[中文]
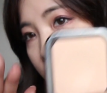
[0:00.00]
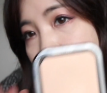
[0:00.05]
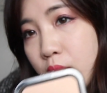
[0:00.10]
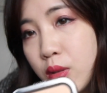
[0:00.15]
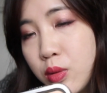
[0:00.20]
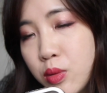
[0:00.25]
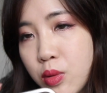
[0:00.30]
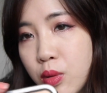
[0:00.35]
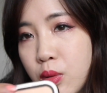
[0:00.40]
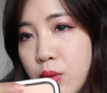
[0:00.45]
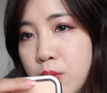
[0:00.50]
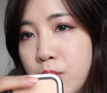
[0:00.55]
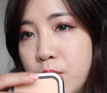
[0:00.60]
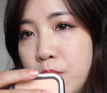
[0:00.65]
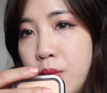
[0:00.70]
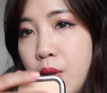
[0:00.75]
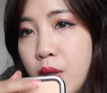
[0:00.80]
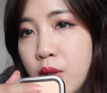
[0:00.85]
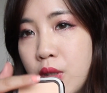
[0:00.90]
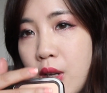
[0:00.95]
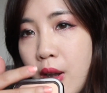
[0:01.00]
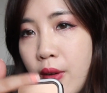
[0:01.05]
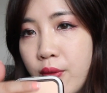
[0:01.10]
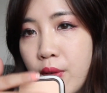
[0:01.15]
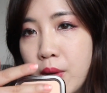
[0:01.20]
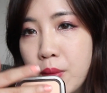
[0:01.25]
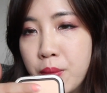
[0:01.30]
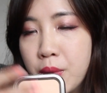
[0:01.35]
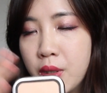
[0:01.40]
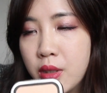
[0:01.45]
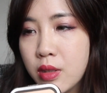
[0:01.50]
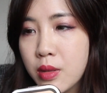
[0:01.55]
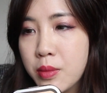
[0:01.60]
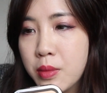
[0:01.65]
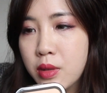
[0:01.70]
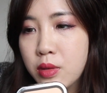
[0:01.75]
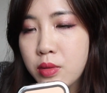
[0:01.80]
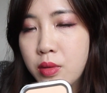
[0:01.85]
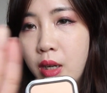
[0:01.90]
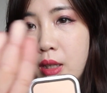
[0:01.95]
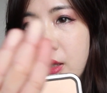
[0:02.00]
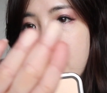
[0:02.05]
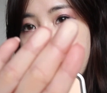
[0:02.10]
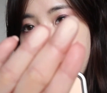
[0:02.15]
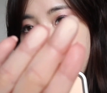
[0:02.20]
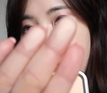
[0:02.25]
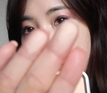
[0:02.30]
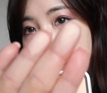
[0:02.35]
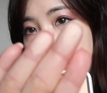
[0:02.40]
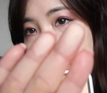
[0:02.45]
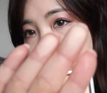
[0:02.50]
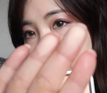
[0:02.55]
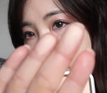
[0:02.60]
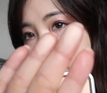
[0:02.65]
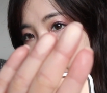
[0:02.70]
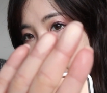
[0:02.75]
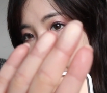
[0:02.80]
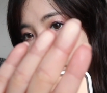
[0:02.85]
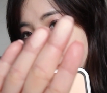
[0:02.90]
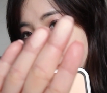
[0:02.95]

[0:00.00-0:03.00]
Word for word: 的那一种，没有像粉饼这么软，大概这样。